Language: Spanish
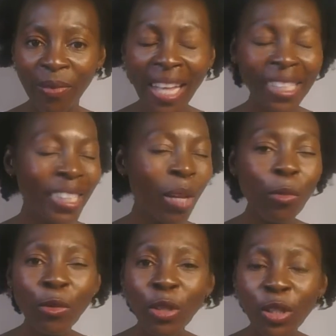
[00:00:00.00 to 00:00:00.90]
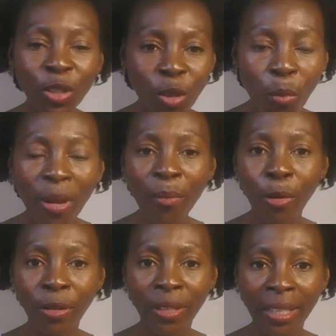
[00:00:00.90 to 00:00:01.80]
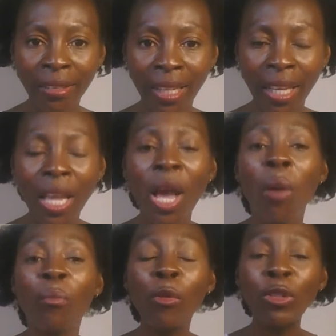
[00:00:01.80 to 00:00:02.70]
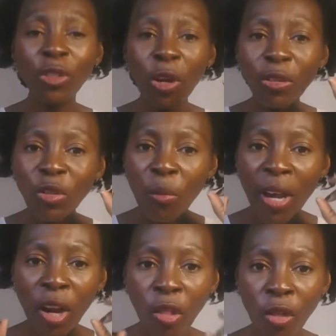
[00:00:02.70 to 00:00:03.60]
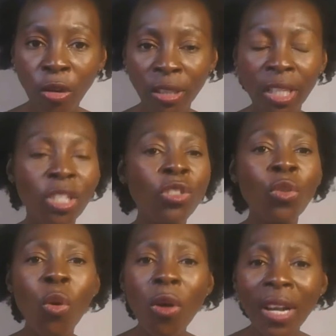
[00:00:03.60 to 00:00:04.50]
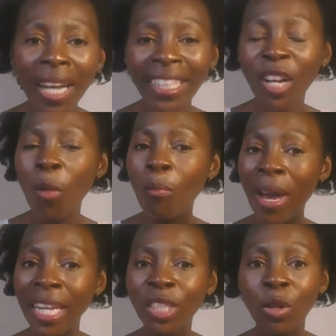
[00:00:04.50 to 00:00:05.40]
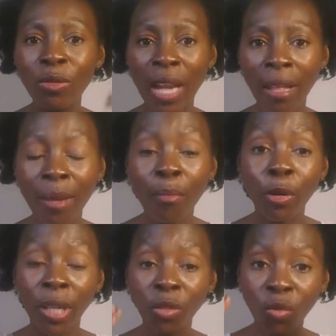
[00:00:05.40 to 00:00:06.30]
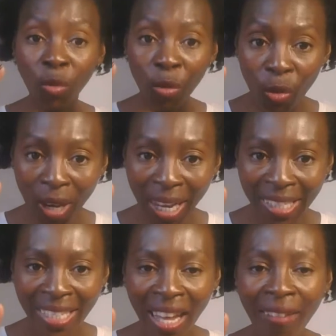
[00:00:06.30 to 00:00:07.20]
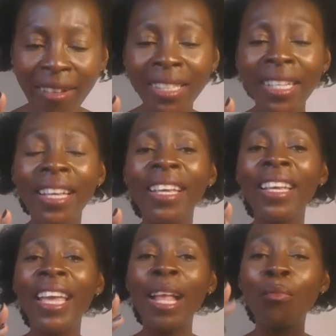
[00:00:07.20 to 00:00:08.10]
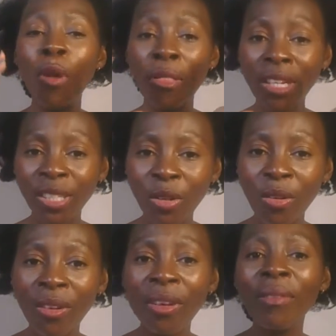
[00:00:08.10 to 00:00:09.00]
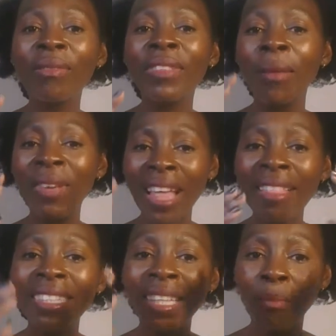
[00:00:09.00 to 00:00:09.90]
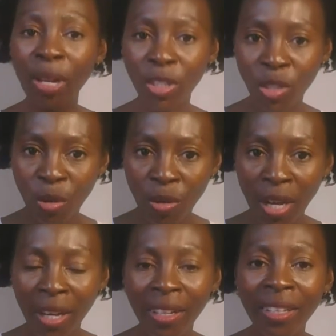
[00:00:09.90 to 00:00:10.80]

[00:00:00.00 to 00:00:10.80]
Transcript: Ese es el punto súper importante. Punto número dos, nunca te compares con nadie porque tú nunca sabes el proceso de vida de esa persona.